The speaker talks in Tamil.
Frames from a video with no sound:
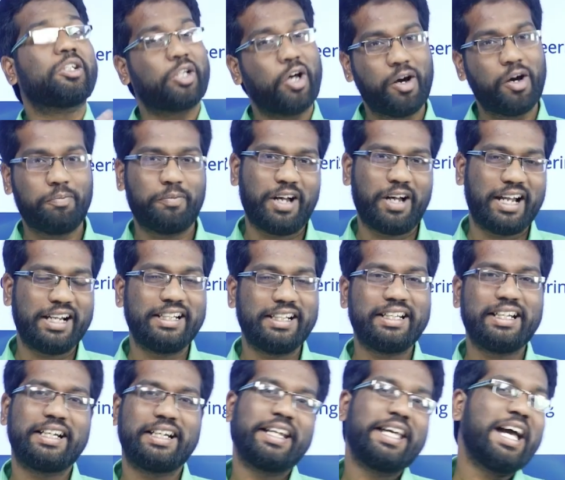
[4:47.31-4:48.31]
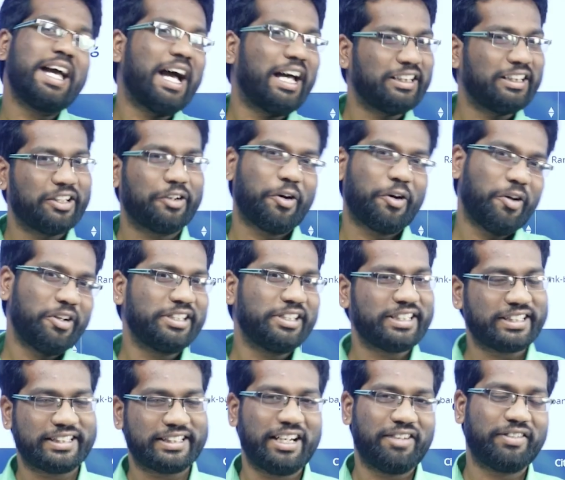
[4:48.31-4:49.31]
டாப் ஹண்ட்ரட்லேயே அந்த
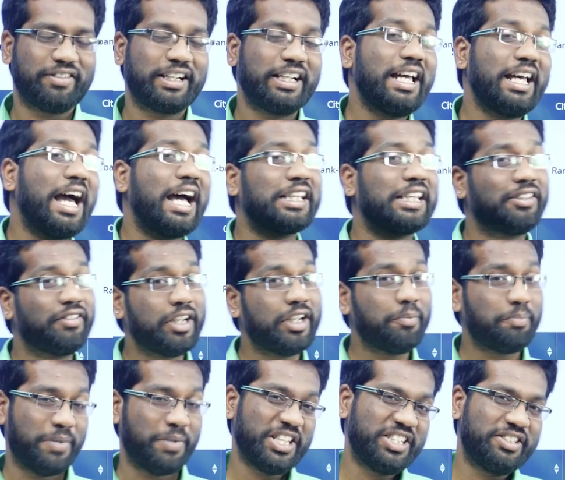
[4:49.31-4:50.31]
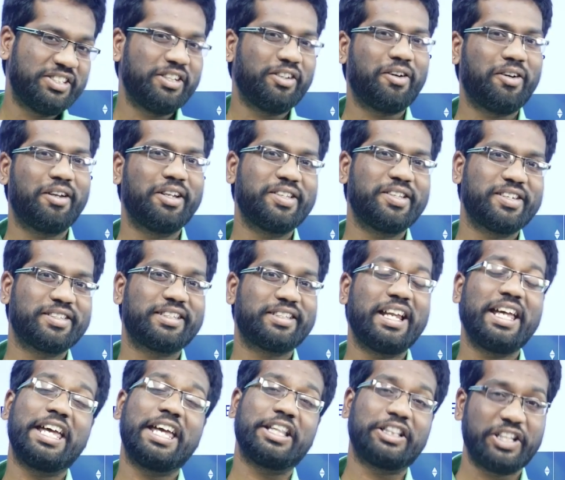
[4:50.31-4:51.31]
காலேஜஸ்லாம் வரல அதை விட பெஸ்ட்
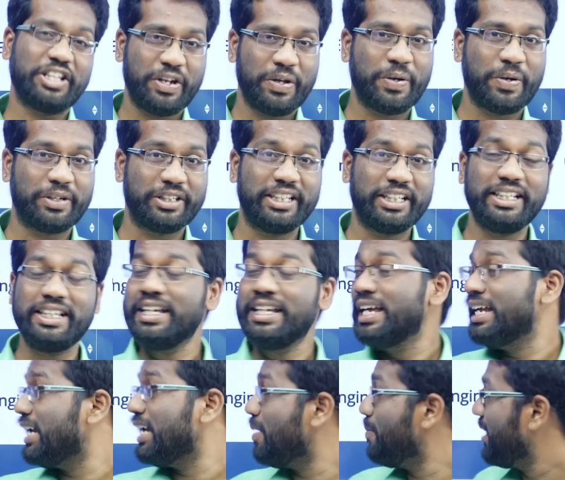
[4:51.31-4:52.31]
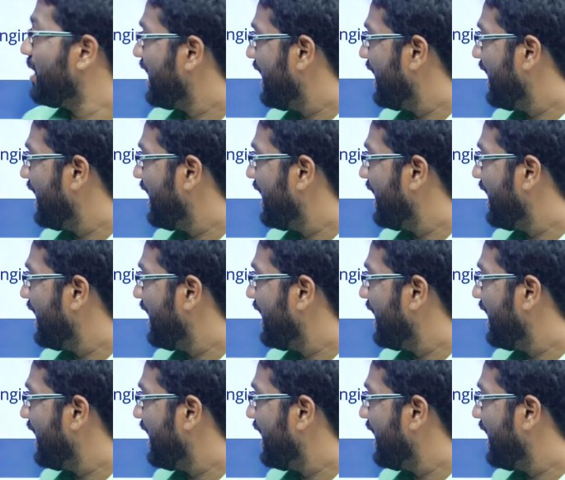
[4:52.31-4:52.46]
காலேஜஸ்லாம் எத்தனையோ இருக்குது நம்ம